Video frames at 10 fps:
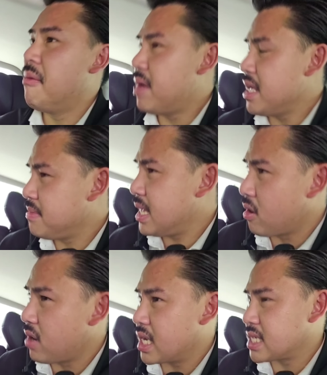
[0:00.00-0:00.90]
ไม่มี
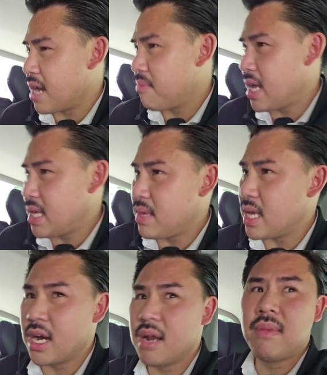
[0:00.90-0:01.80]
คอนเน็กชันไม่มี
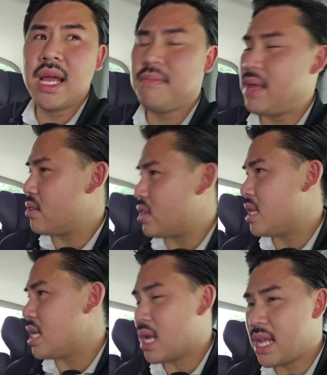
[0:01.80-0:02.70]
เงินไม่มีสิท
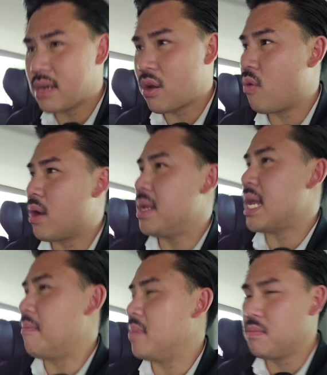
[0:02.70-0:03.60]
ธิ์ที่จะเรียกร้องความเป็น
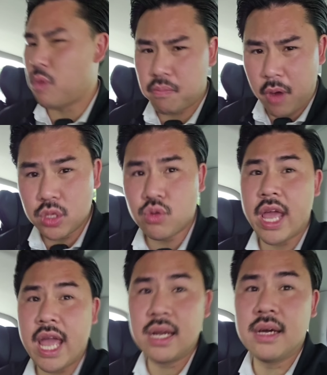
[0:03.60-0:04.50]
ธรรมหรือปกป้องตัว
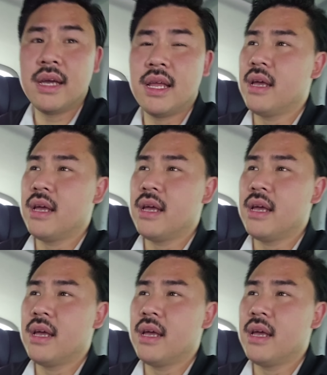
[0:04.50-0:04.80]
เองเลย